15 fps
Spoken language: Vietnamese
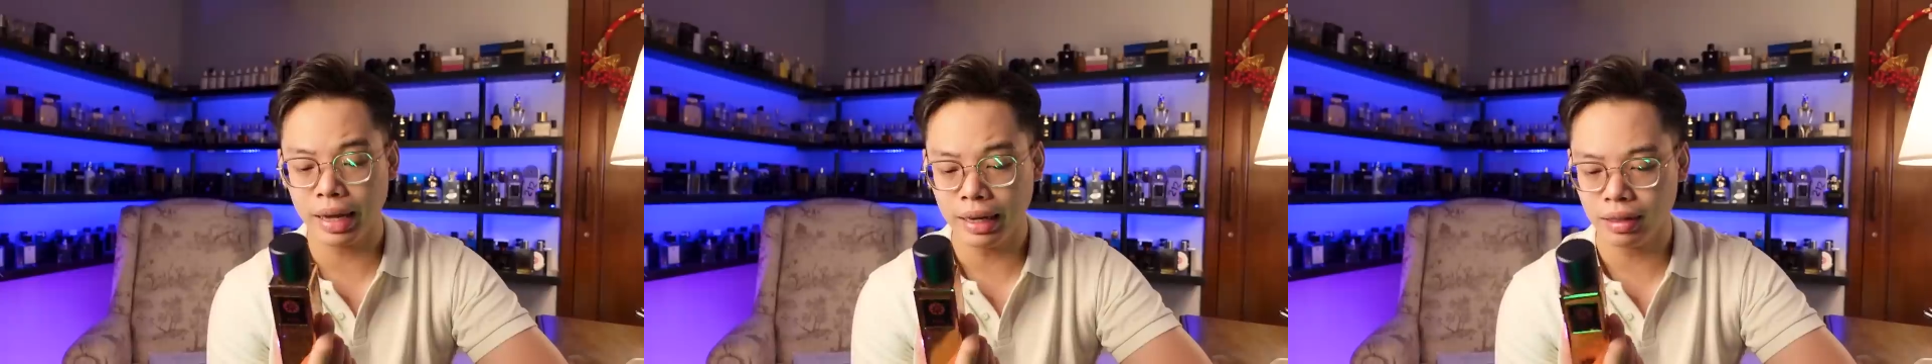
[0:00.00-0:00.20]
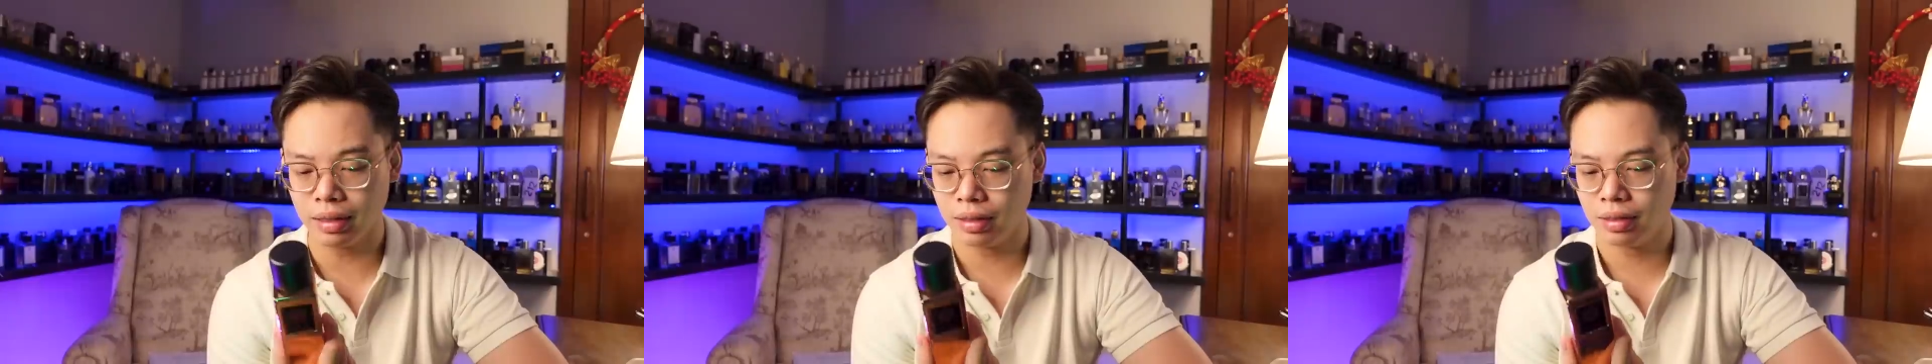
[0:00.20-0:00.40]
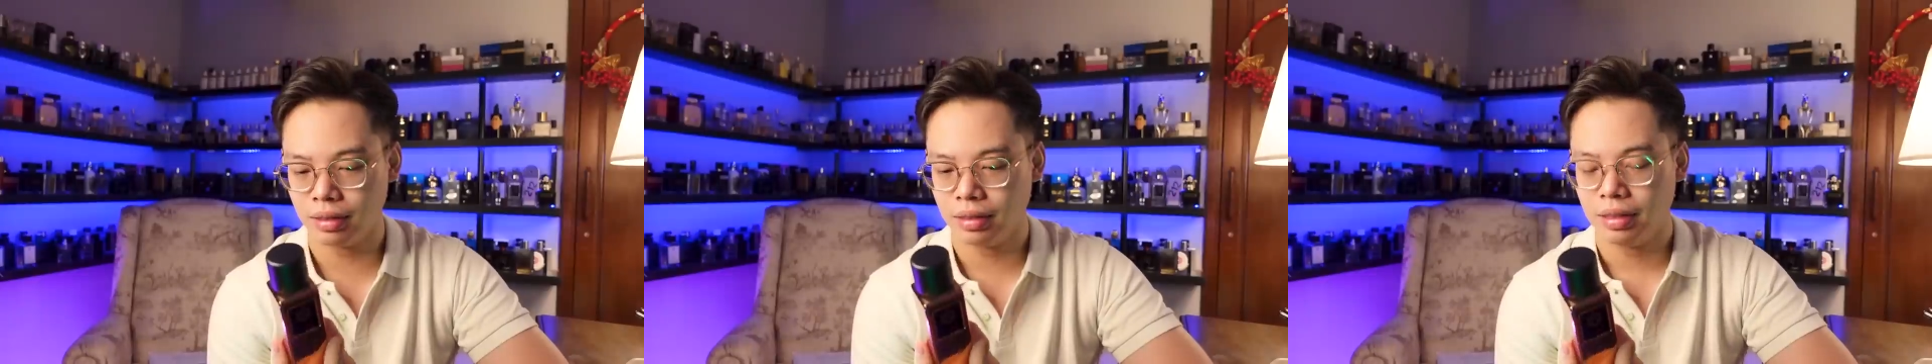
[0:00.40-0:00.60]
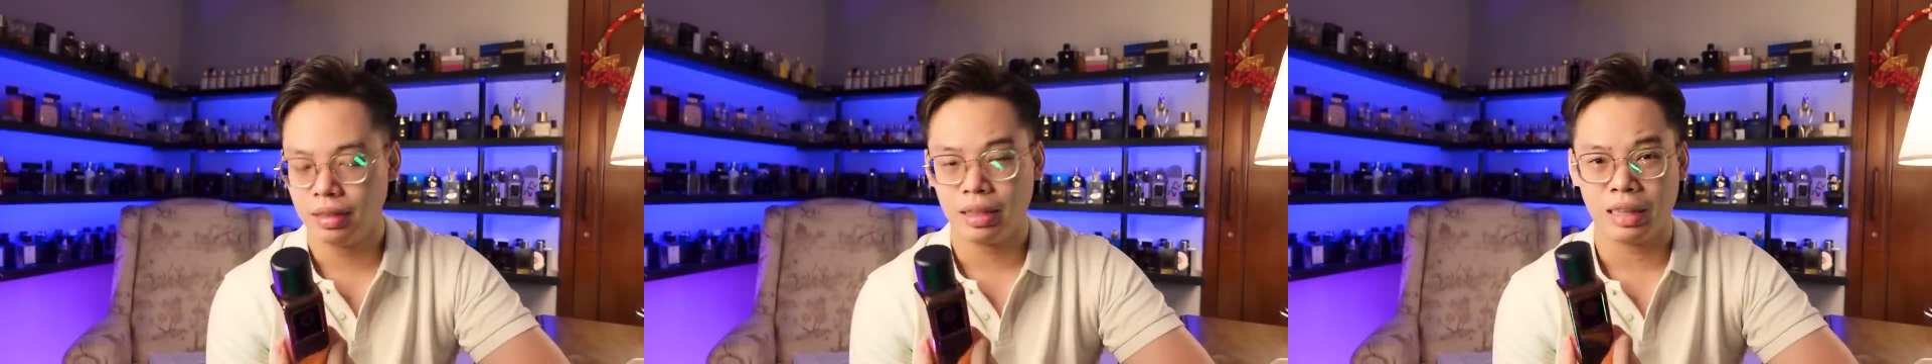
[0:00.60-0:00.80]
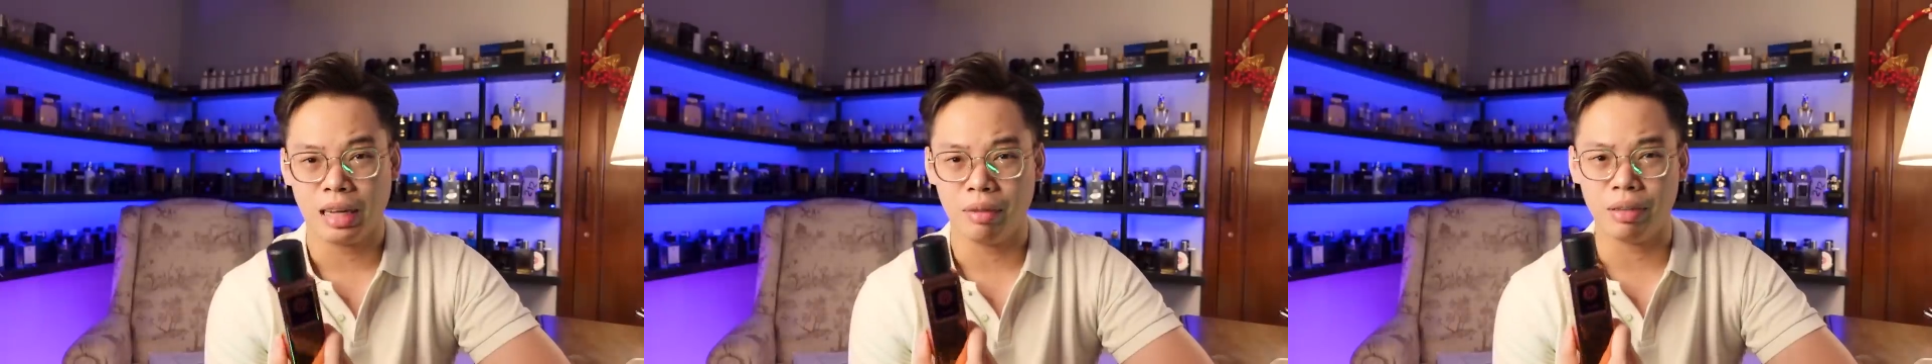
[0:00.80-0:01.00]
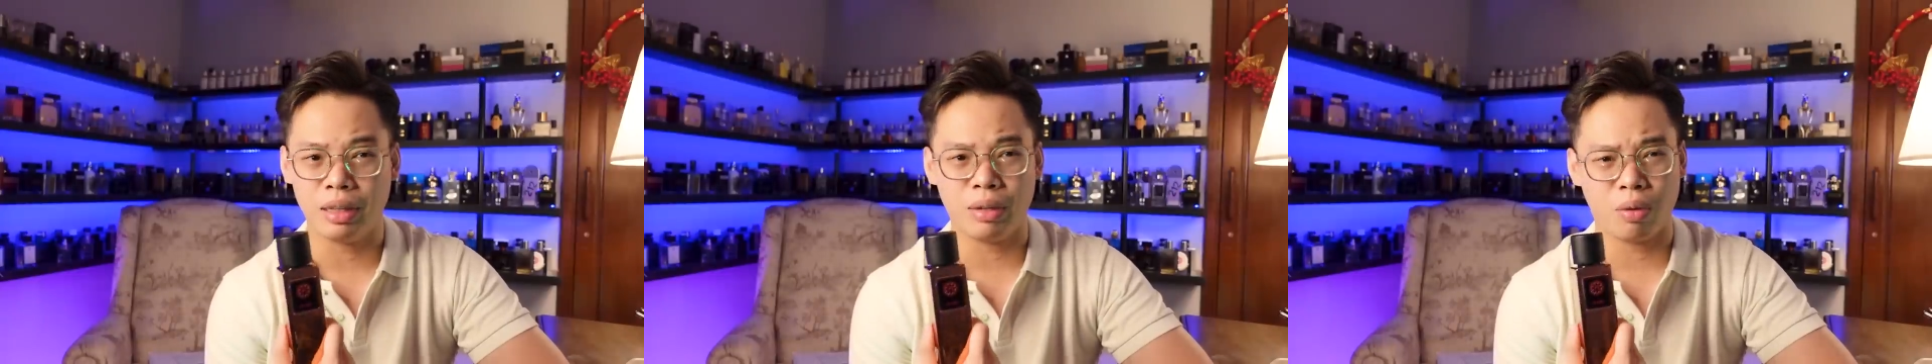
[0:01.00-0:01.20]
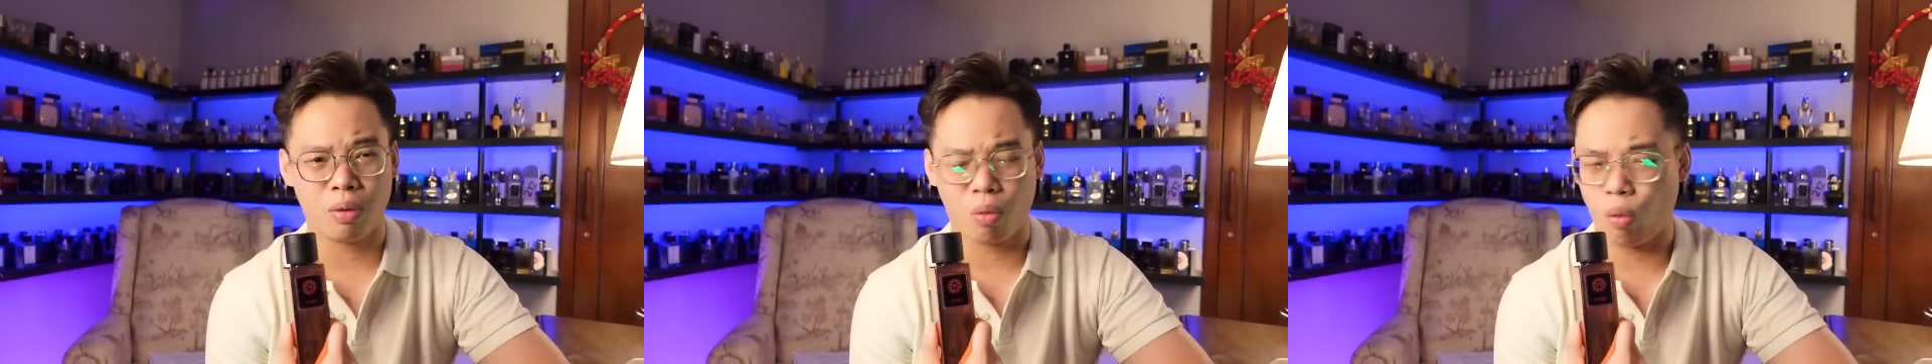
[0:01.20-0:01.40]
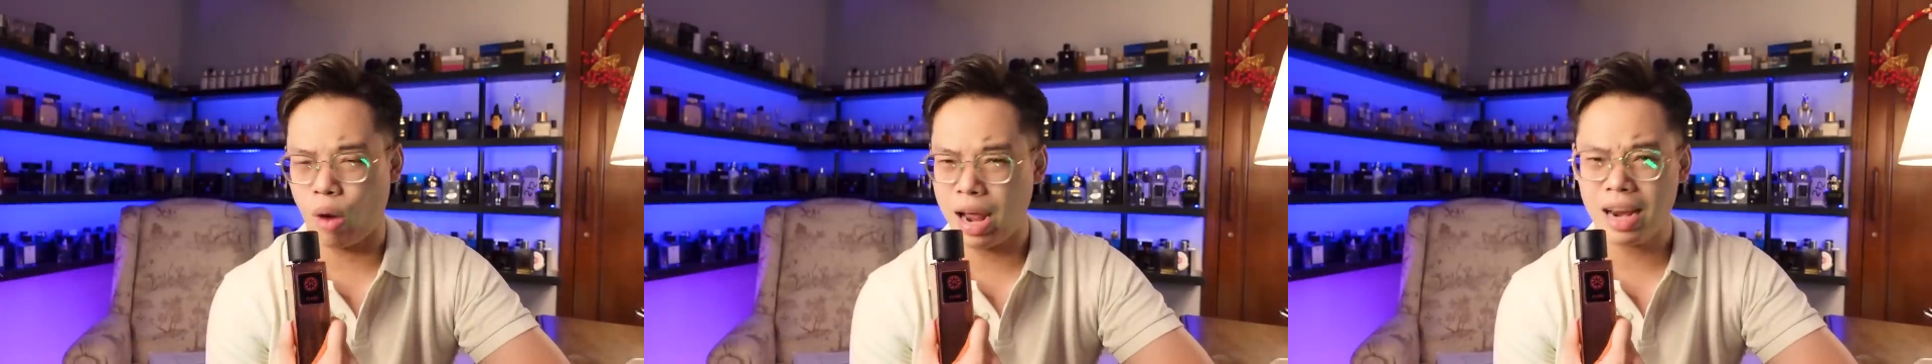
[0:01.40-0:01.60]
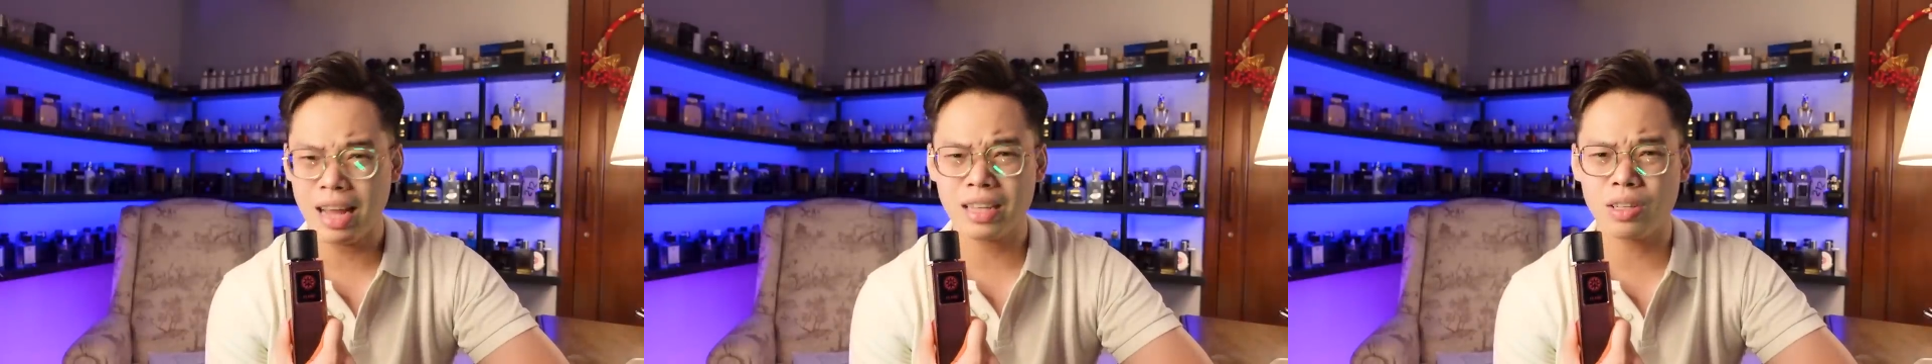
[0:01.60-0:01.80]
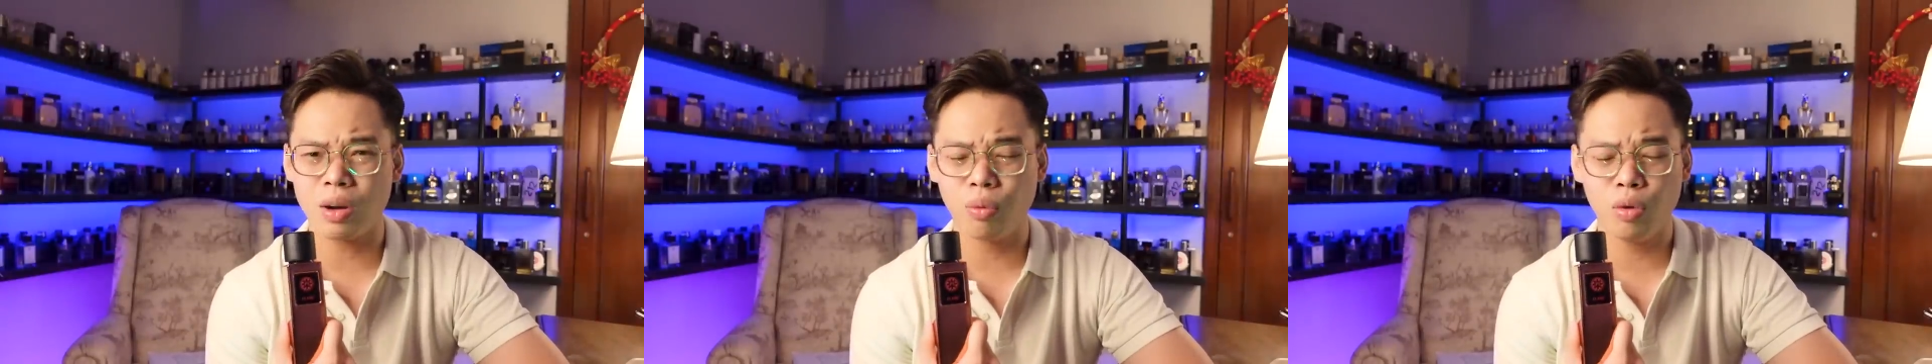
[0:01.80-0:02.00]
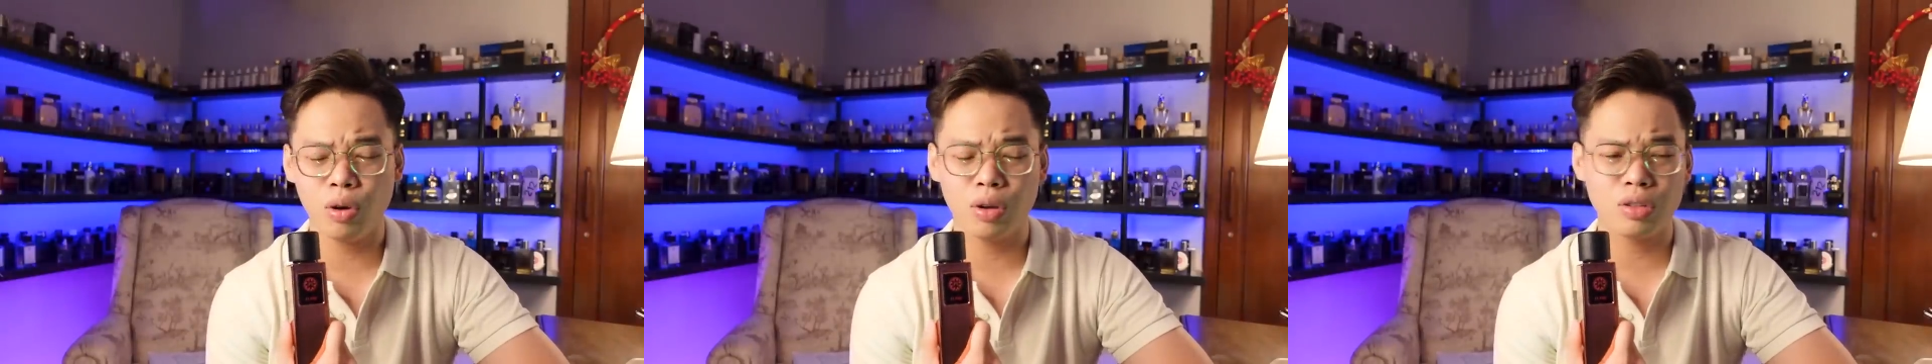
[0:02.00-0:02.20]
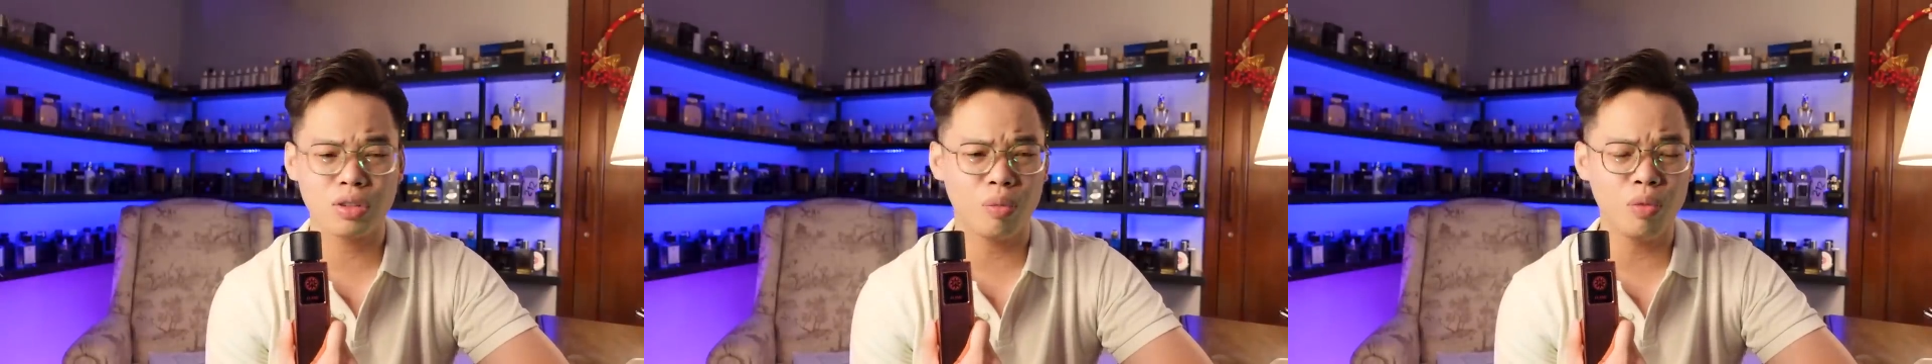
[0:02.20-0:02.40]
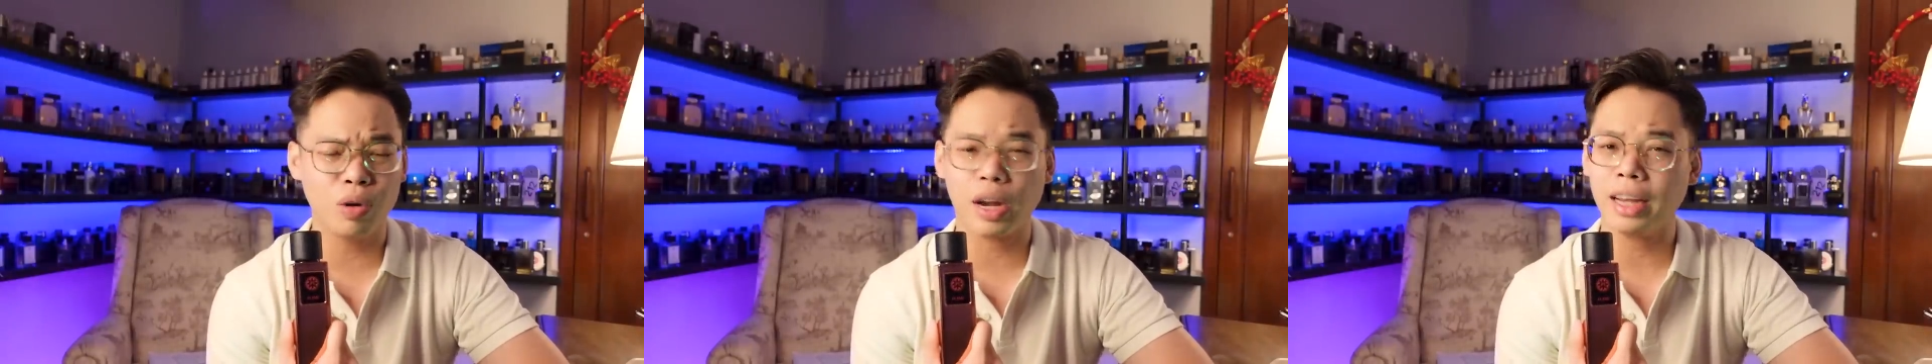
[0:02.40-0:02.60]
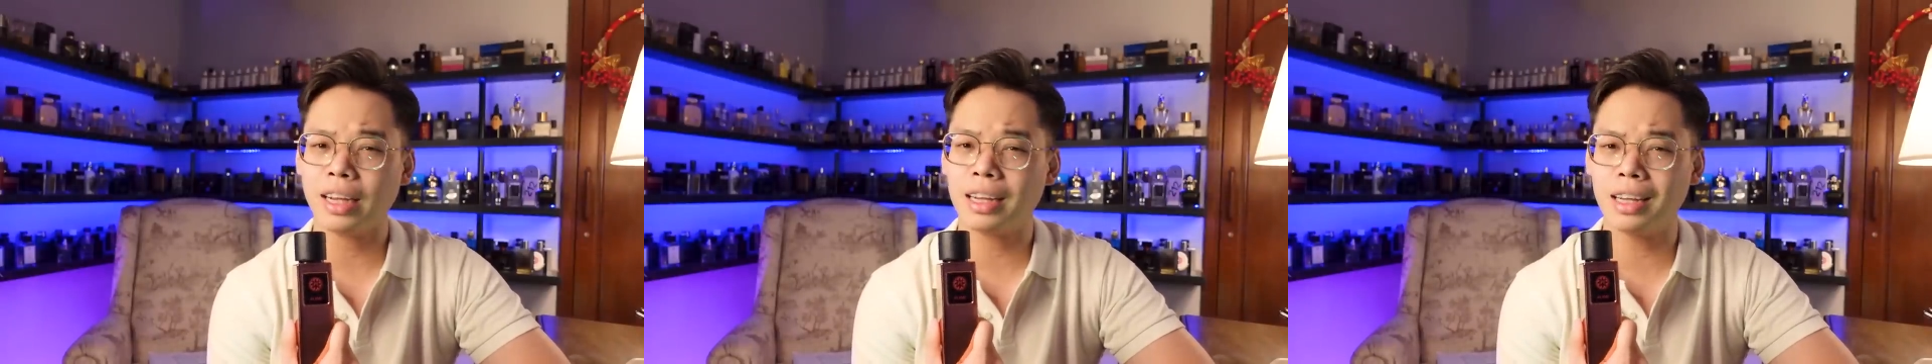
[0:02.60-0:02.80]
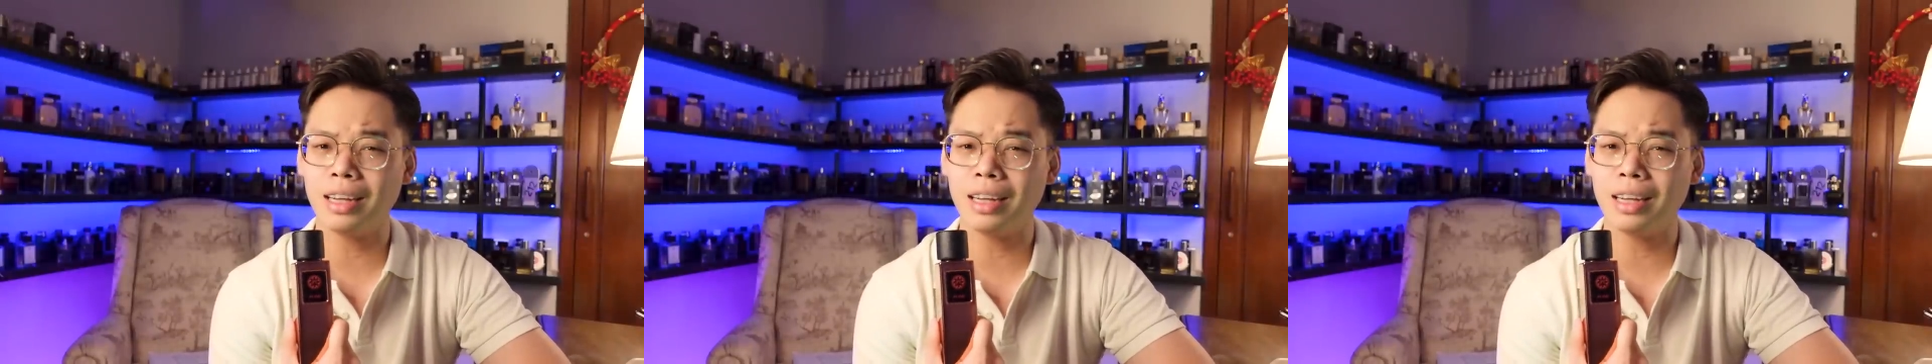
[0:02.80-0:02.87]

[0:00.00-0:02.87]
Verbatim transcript: nên tại vì nó quá là giống luôn nó giống một cách